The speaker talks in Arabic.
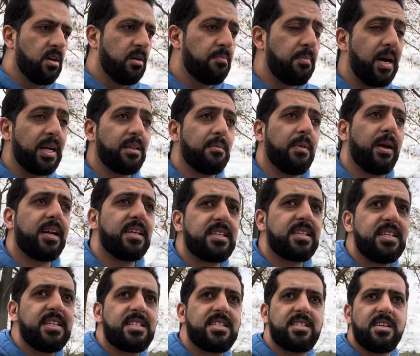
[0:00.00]
بعض المرات
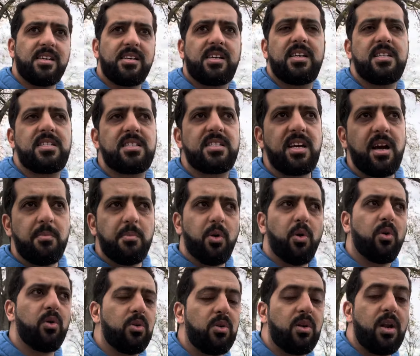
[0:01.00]
كيستعملوا
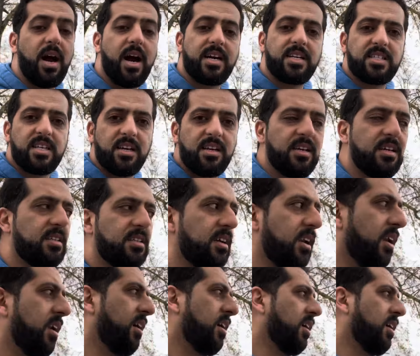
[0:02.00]
الاكثريه ديال